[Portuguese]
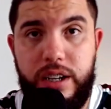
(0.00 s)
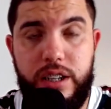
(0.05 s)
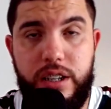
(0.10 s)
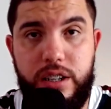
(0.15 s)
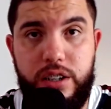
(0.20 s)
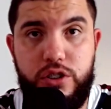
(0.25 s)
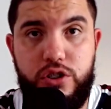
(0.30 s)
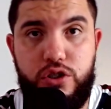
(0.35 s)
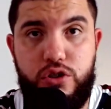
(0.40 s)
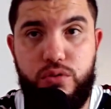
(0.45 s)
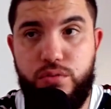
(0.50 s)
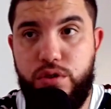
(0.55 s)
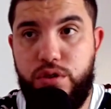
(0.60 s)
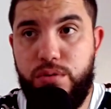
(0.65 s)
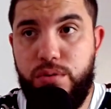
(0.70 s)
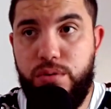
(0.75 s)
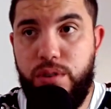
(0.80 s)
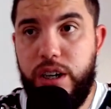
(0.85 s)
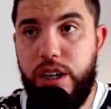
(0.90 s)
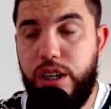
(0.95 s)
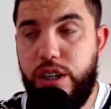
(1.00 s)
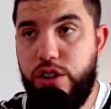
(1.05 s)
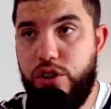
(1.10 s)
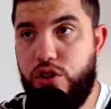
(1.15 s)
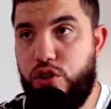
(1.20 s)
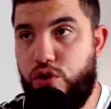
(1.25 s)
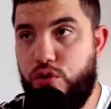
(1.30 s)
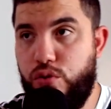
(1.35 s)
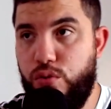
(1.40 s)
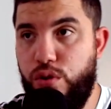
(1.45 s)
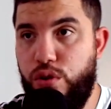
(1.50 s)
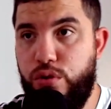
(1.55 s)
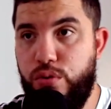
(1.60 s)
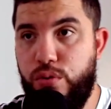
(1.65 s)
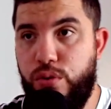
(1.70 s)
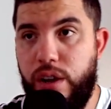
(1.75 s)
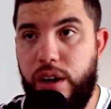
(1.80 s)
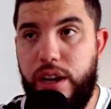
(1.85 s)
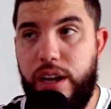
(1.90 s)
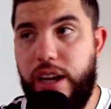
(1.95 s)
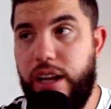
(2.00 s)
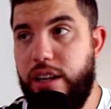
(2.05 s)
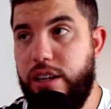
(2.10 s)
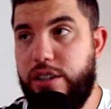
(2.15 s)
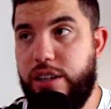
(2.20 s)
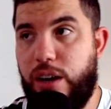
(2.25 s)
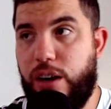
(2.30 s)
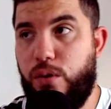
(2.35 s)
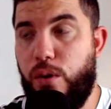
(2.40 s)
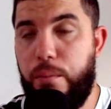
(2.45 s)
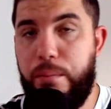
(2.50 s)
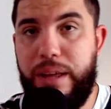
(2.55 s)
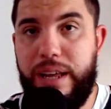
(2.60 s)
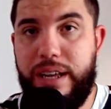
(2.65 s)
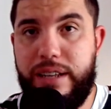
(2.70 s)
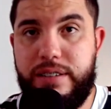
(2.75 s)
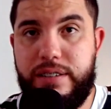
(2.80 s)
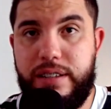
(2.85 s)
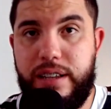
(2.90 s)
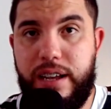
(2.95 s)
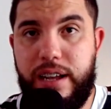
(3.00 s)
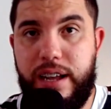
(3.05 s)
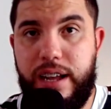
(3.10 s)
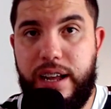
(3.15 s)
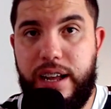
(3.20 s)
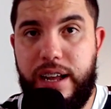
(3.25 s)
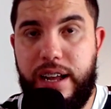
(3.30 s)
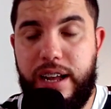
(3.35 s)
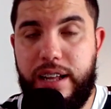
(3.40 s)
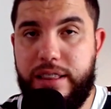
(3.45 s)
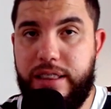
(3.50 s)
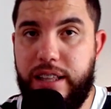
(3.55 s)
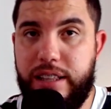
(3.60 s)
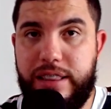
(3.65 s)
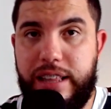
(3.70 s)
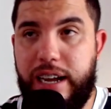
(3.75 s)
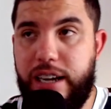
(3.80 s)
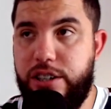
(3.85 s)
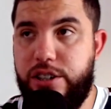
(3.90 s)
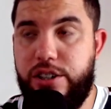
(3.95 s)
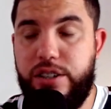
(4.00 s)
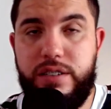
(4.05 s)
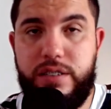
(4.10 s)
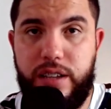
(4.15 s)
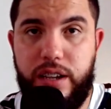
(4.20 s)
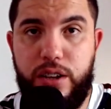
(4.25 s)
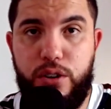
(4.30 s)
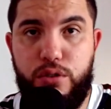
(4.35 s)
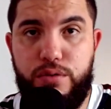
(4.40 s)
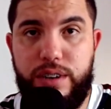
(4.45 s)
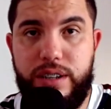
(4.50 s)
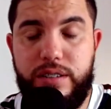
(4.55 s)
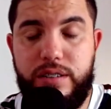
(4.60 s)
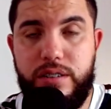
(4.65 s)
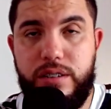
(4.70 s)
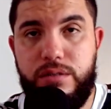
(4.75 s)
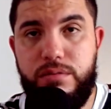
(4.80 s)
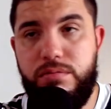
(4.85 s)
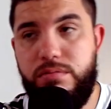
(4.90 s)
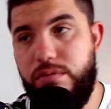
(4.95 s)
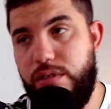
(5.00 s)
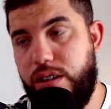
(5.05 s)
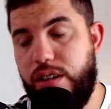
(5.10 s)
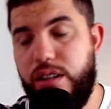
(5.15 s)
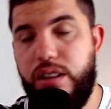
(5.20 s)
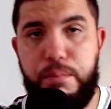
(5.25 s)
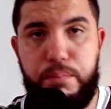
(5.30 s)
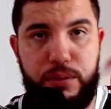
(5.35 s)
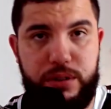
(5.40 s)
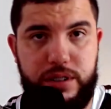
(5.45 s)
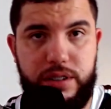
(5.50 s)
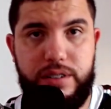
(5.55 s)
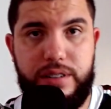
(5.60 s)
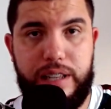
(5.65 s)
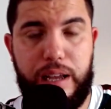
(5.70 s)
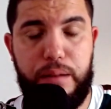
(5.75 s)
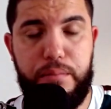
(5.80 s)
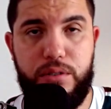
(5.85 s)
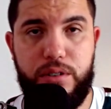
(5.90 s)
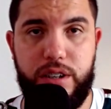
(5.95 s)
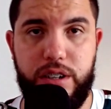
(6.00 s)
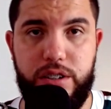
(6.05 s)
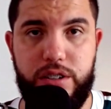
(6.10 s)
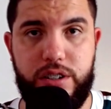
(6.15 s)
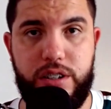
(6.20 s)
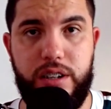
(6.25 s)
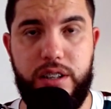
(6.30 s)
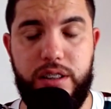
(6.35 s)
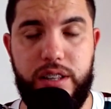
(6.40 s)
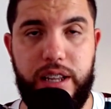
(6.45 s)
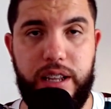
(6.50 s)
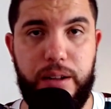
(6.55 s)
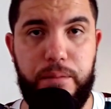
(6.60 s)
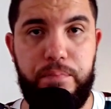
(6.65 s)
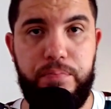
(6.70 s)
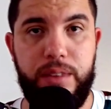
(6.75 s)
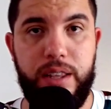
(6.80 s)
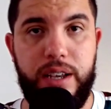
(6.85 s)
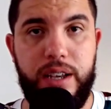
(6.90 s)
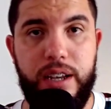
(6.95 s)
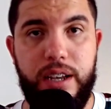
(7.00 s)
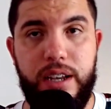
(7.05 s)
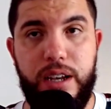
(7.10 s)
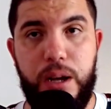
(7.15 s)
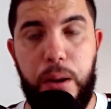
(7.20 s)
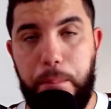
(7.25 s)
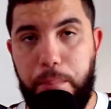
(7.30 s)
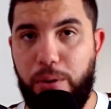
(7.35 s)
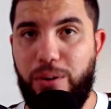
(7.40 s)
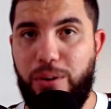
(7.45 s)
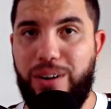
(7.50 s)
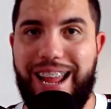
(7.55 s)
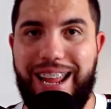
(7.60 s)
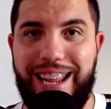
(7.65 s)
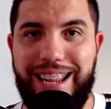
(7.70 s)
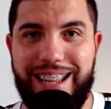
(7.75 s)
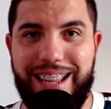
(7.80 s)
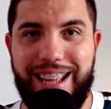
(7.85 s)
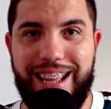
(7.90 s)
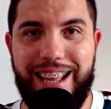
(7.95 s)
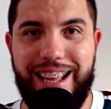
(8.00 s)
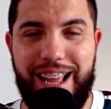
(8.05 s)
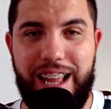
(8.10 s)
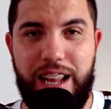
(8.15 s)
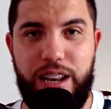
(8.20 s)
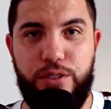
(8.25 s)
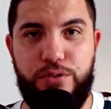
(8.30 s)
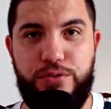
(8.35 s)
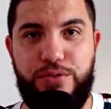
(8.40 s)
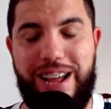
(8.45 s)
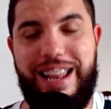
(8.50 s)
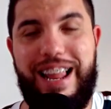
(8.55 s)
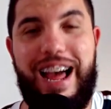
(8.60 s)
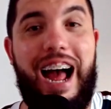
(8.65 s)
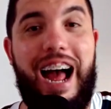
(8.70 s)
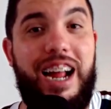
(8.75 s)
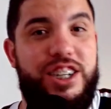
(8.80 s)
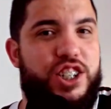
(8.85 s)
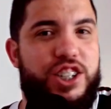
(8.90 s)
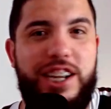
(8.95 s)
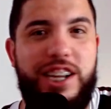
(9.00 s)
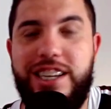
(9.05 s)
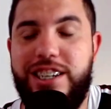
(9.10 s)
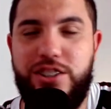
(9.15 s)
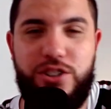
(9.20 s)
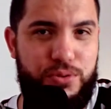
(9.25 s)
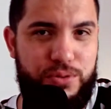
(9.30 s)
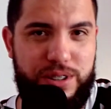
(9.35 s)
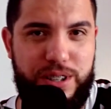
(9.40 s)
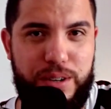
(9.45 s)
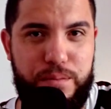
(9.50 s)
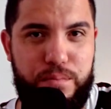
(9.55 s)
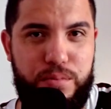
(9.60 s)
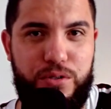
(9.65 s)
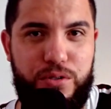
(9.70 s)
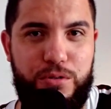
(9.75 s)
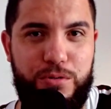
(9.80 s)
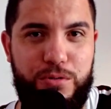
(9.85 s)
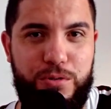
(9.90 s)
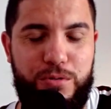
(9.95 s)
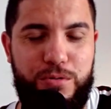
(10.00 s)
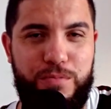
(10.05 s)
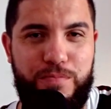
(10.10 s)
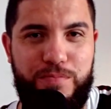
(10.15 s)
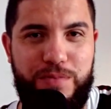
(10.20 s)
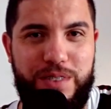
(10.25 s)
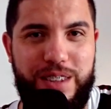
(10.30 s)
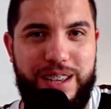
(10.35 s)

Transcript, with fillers: em junho. Em julho, ele já começa a, a tentar agir essa renovação e que depois a gente sabe no que descandeia. Porém, ele fala agente o tempo todo.